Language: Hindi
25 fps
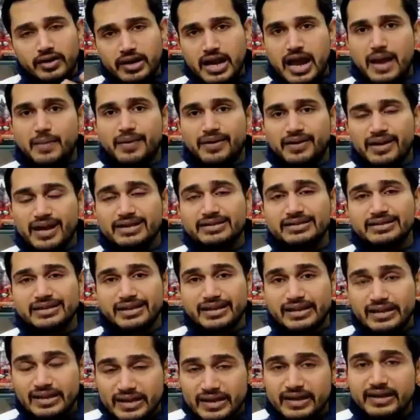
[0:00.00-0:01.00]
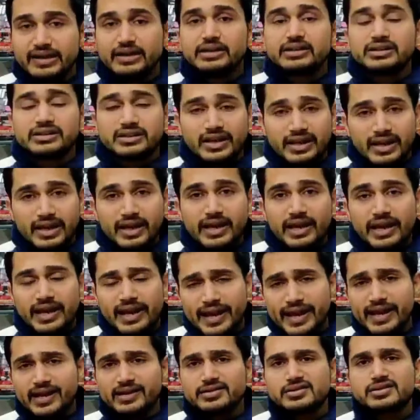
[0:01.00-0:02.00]
डायमाटाइज इलीट से
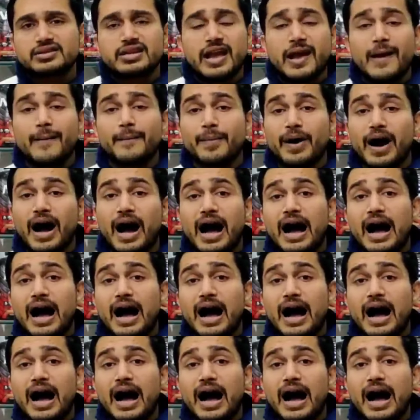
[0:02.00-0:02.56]
एक स्टेप